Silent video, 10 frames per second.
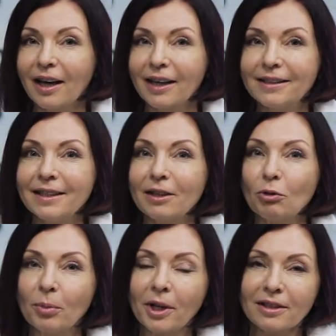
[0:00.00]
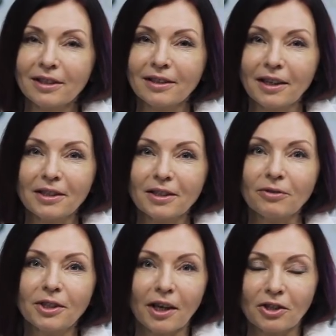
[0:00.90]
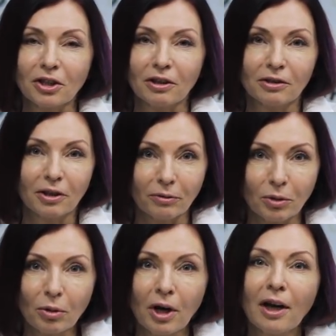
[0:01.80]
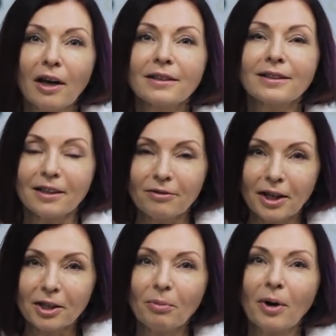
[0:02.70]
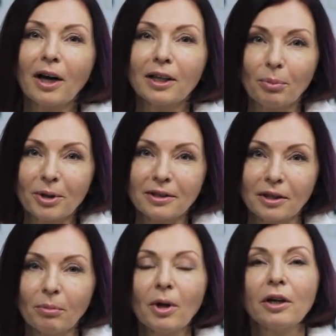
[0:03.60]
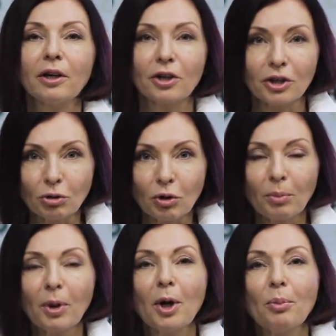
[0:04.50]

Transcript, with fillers: где у меня состоится встреча-интервью с Иваном Охлобыстиным, режиссером,